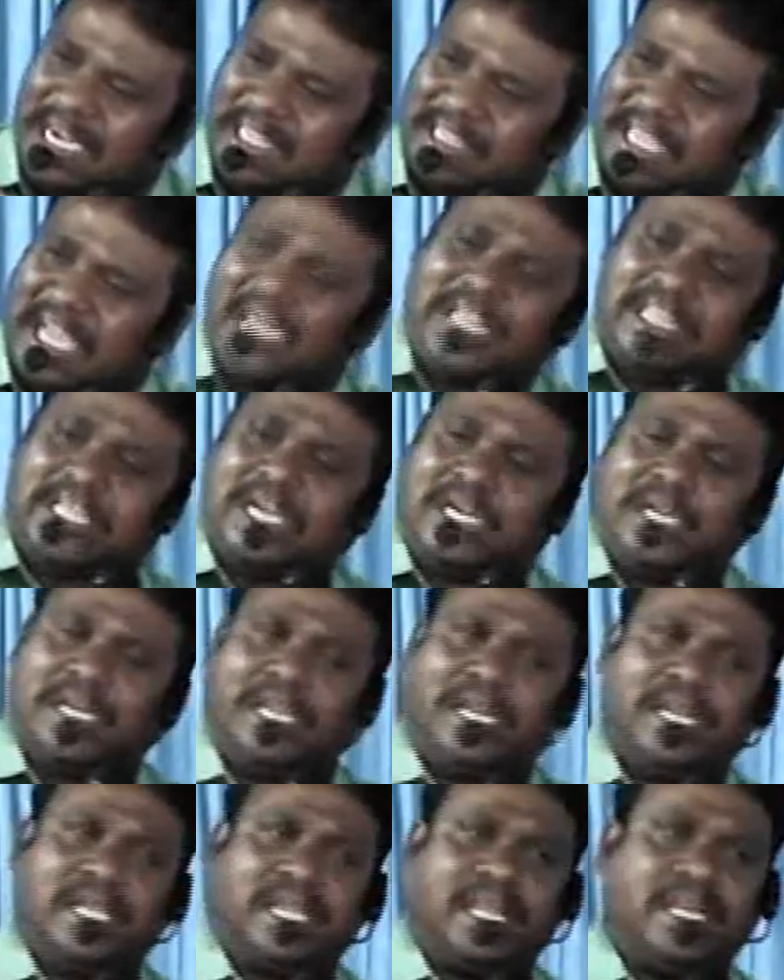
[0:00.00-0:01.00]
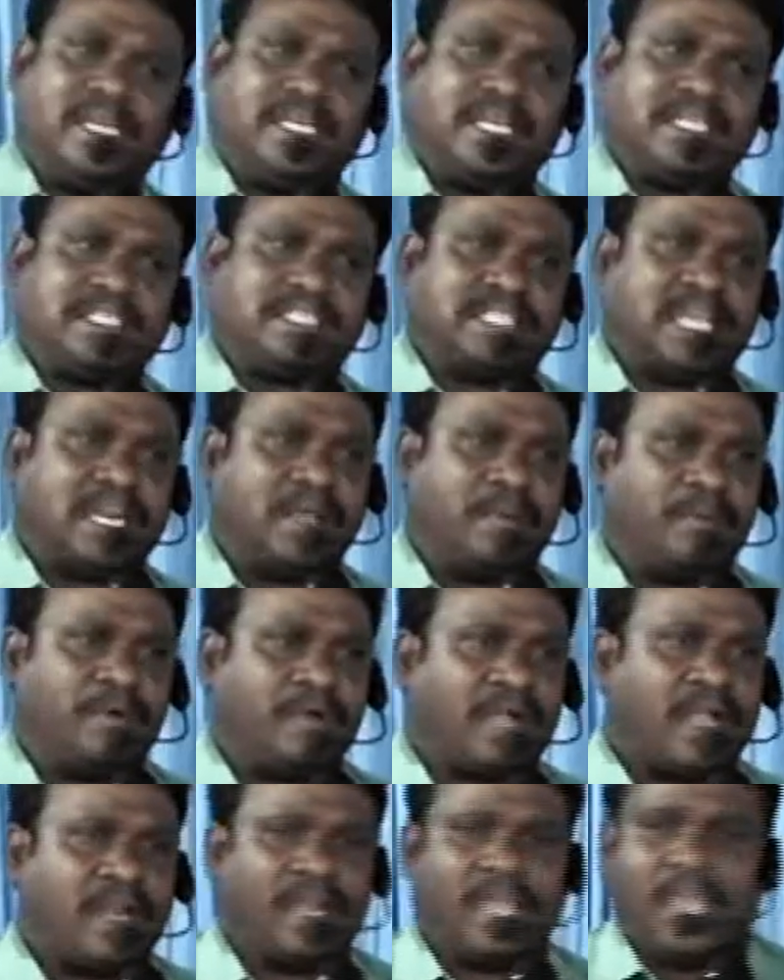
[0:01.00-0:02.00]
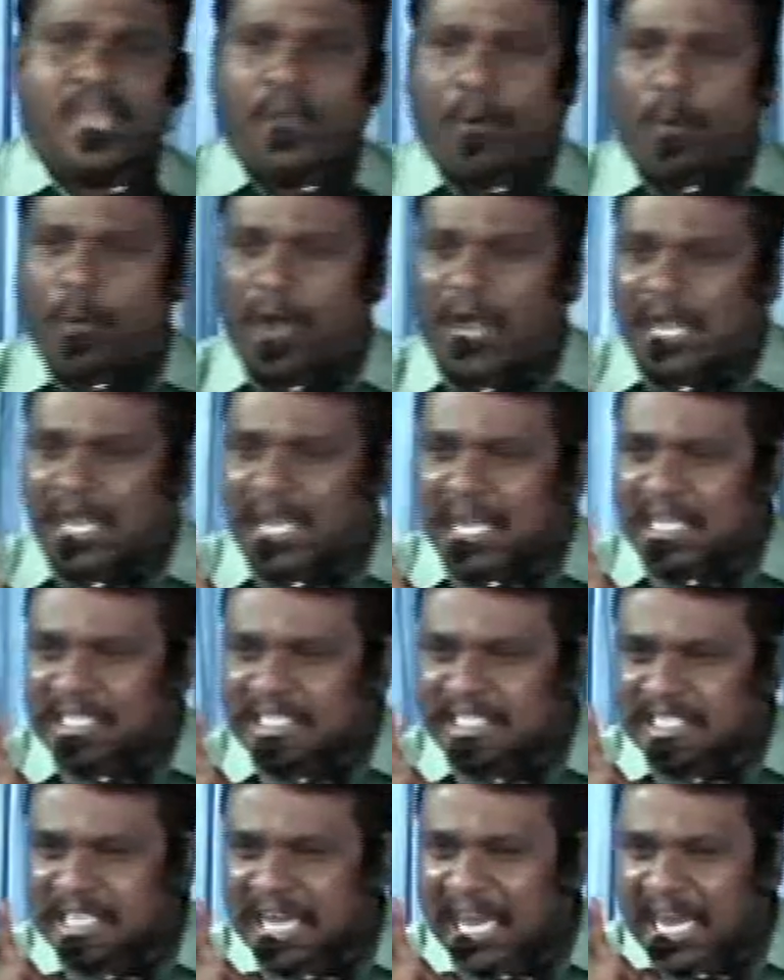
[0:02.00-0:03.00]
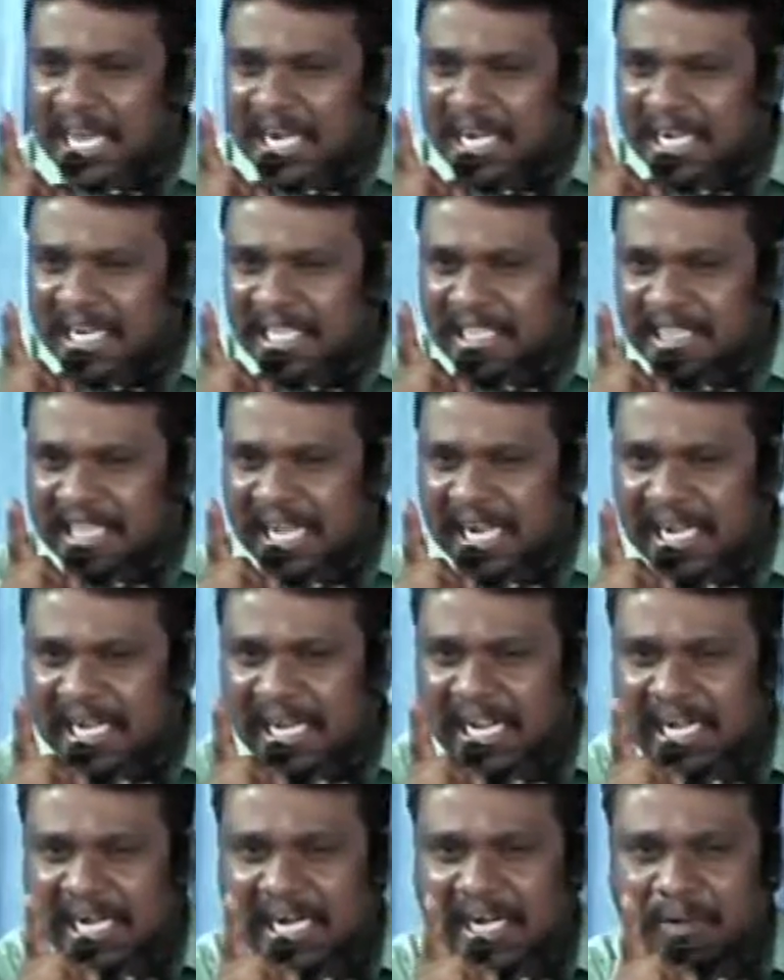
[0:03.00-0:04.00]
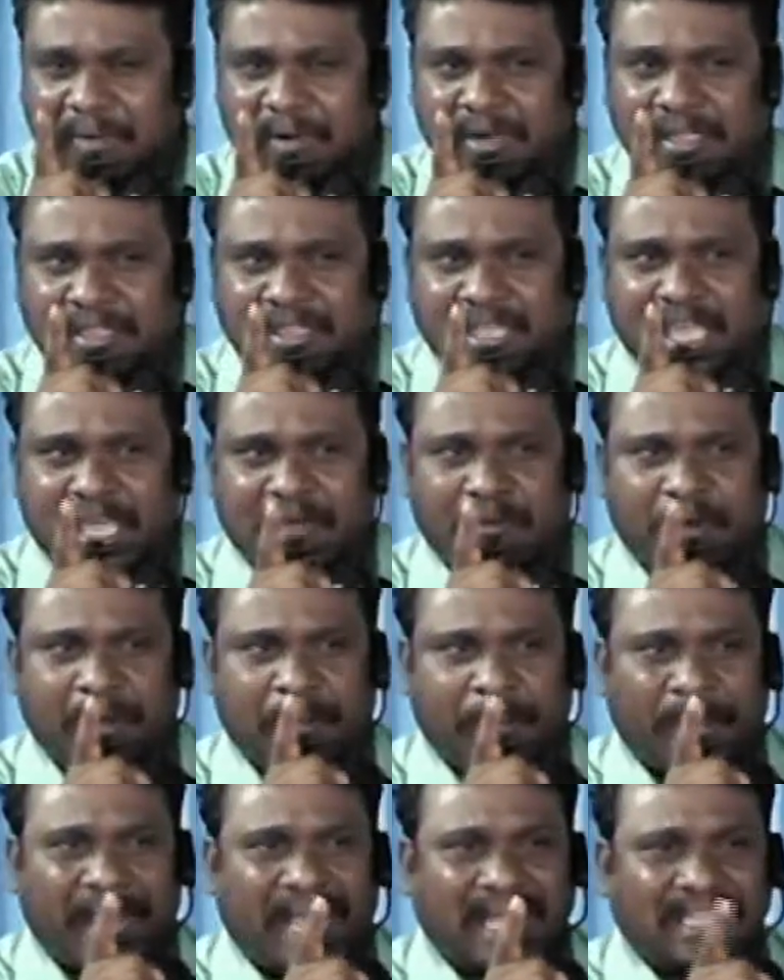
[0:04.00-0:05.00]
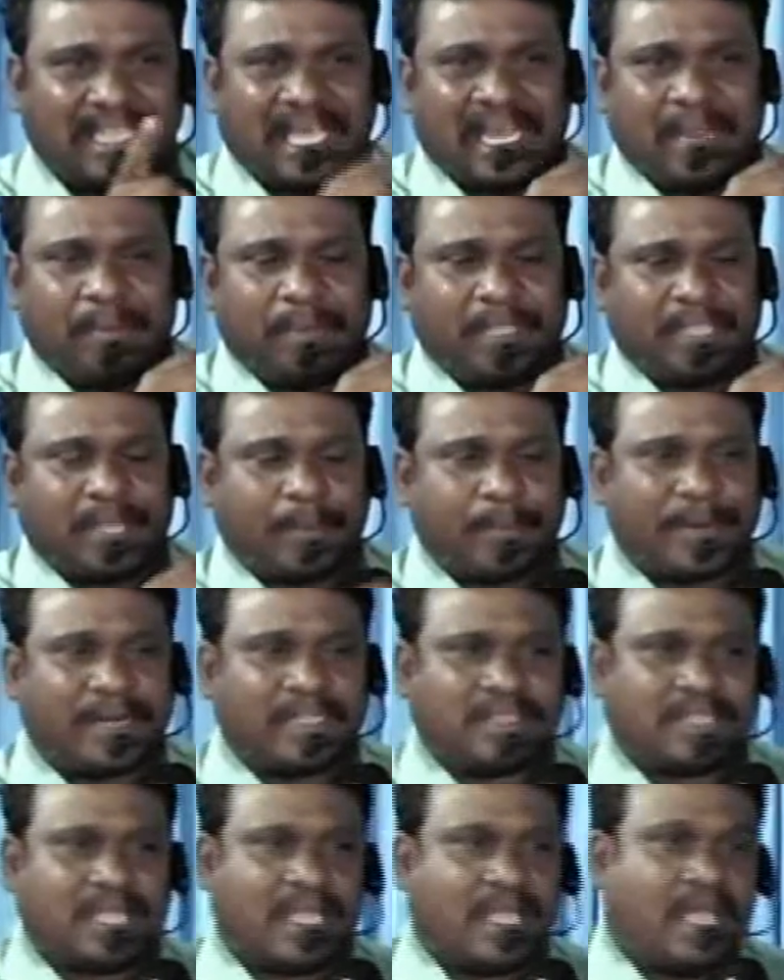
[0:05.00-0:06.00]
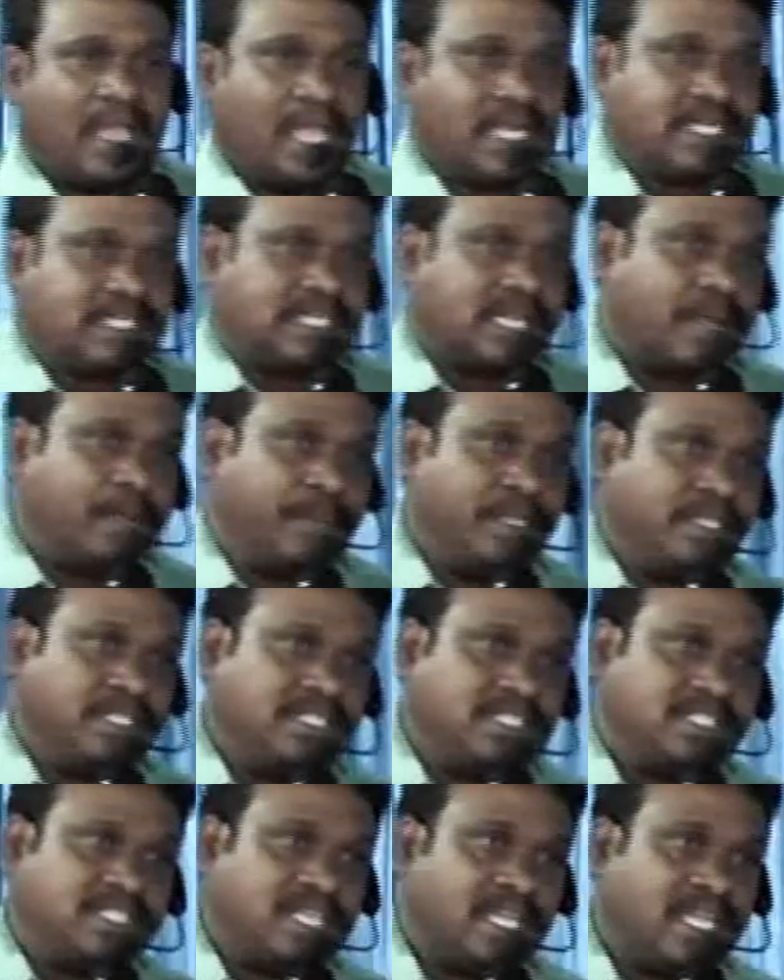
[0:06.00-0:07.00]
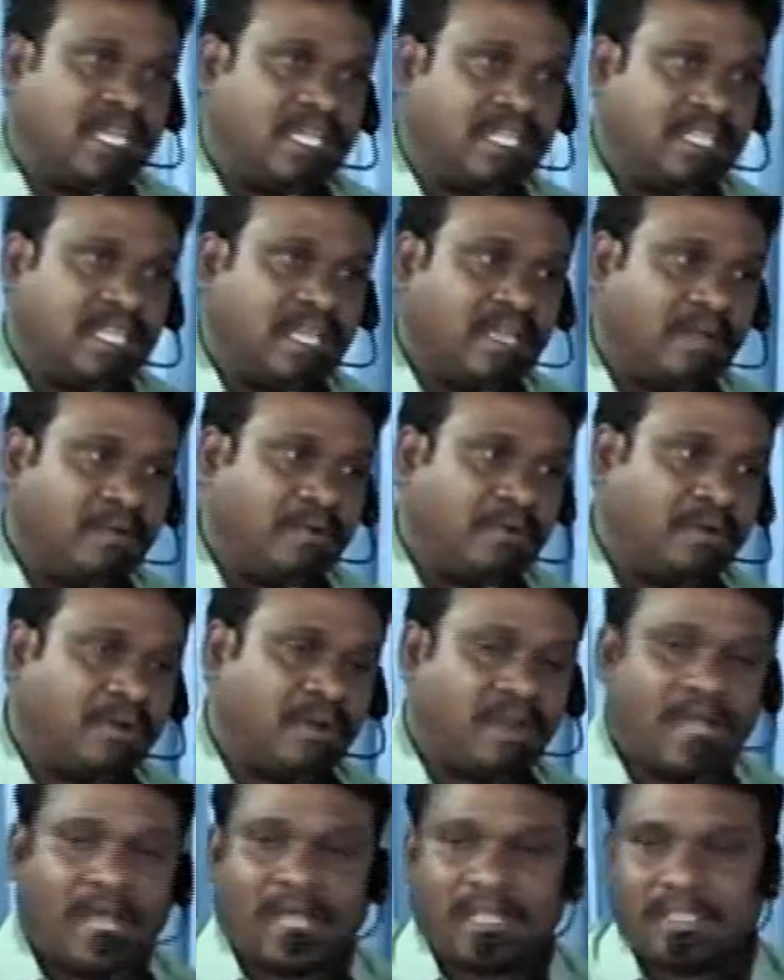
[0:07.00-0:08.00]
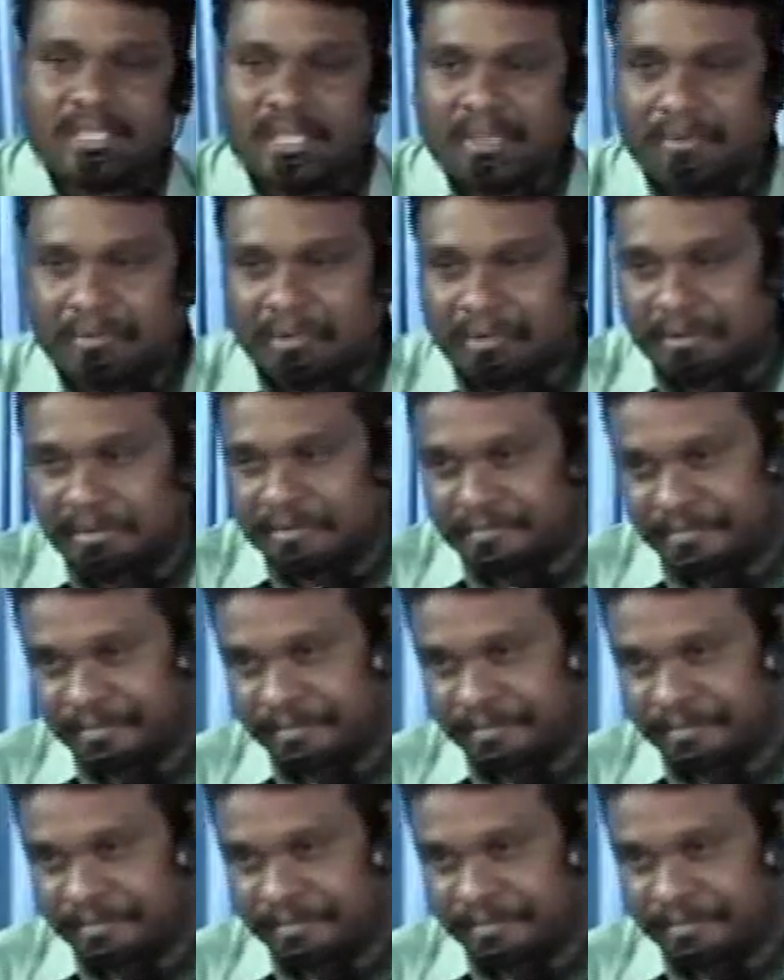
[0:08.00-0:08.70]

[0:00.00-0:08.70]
నీ తల్లిదండ్రులైనా గెంటేస్తారేమో కానీ ఒక్కసారి నీ తండ్రి అయినటువంటి దేవుని పాదాల మీద పడితే క్షమించే దేవుడు నా దేవుడు